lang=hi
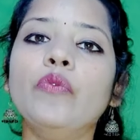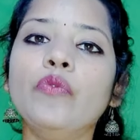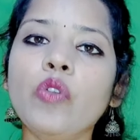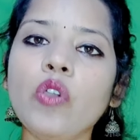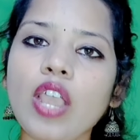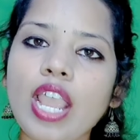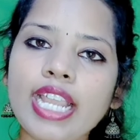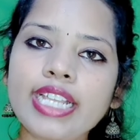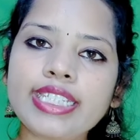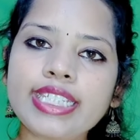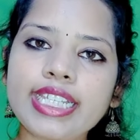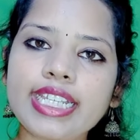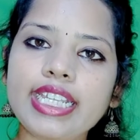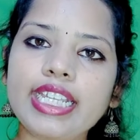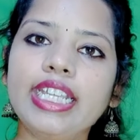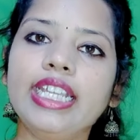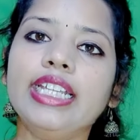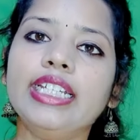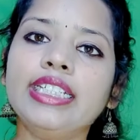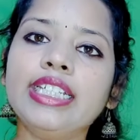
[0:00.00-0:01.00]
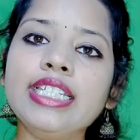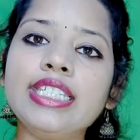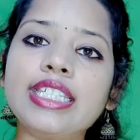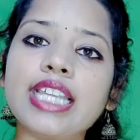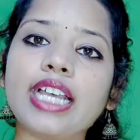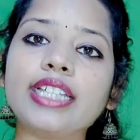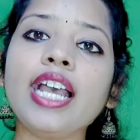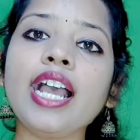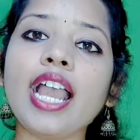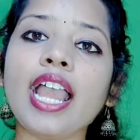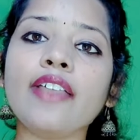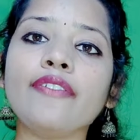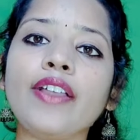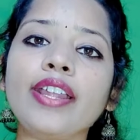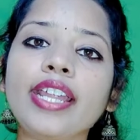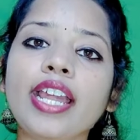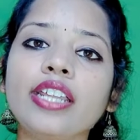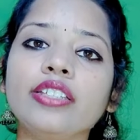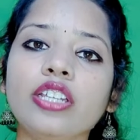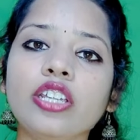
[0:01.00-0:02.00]
वो ऐसे कि ज़्यादा
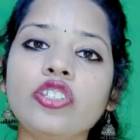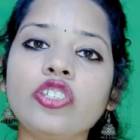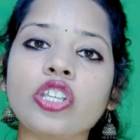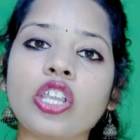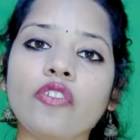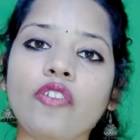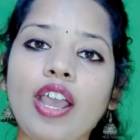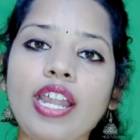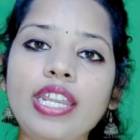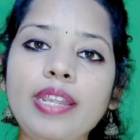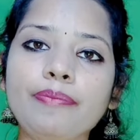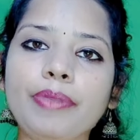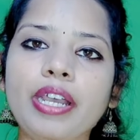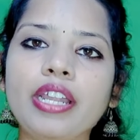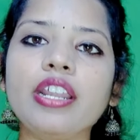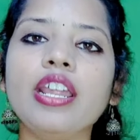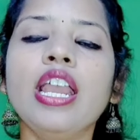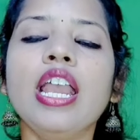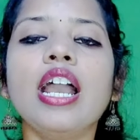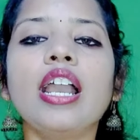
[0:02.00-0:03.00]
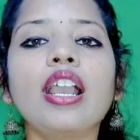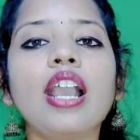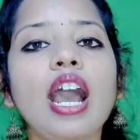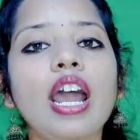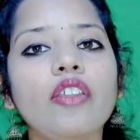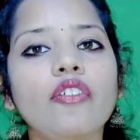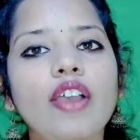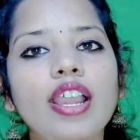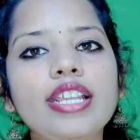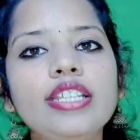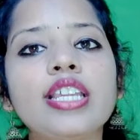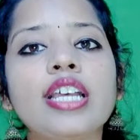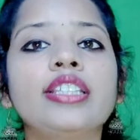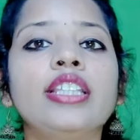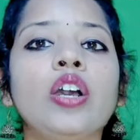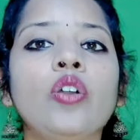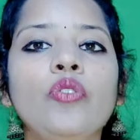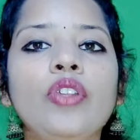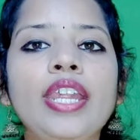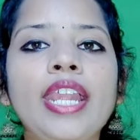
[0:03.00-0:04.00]
एफआईआर दर्ज करवाने पर कार्रवाई
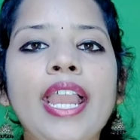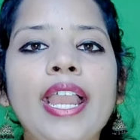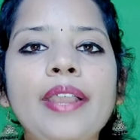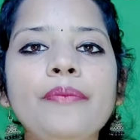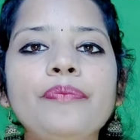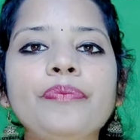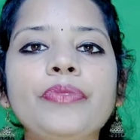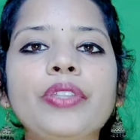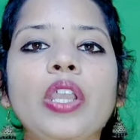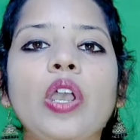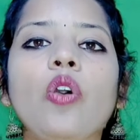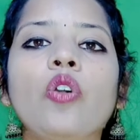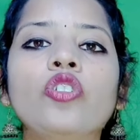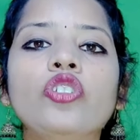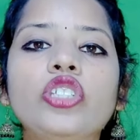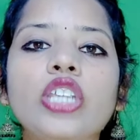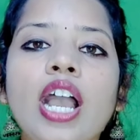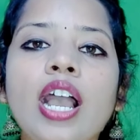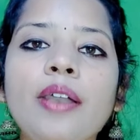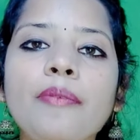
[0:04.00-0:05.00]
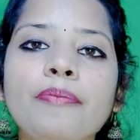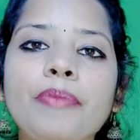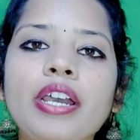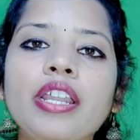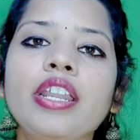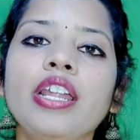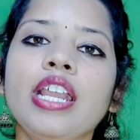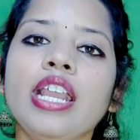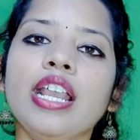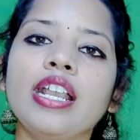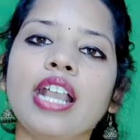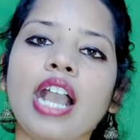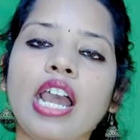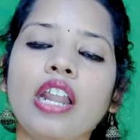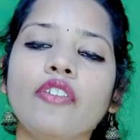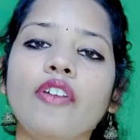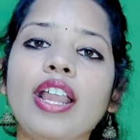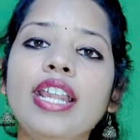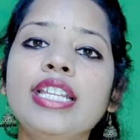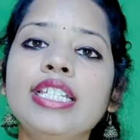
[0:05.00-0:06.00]
ज़्यादा हुई है और जहाँ पर
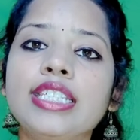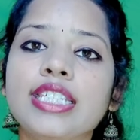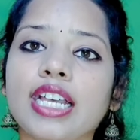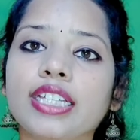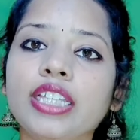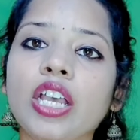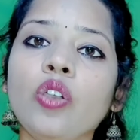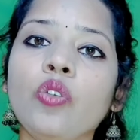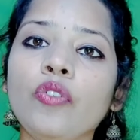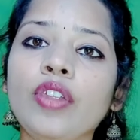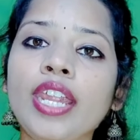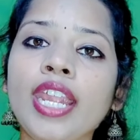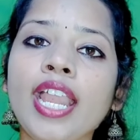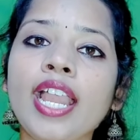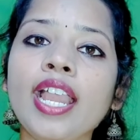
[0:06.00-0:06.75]
कार्रवाई ज़्यादा हुई